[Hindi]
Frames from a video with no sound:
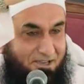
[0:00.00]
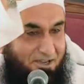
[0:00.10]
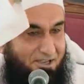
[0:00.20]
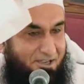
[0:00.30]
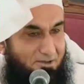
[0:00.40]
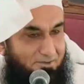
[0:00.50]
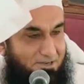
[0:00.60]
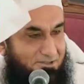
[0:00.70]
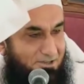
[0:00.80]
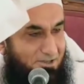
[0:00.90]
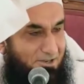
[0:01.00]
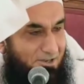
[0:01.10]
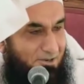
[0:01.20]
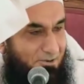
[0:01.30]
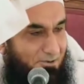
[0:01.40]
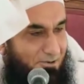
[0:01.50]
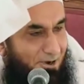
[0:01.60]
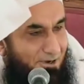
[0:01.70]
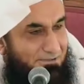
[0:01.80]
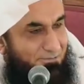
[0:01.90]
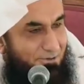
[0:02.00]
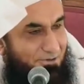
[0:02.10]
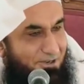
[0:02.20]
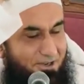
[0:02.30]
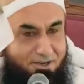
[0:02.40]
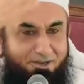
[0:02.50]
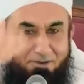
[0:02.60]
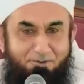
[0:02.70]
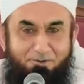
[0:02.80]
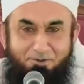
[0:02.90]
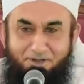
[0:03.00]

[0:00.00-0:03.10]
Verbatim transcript: या कैम्ब्रिज की ले लो ऑक्सफोर्ड की ले लो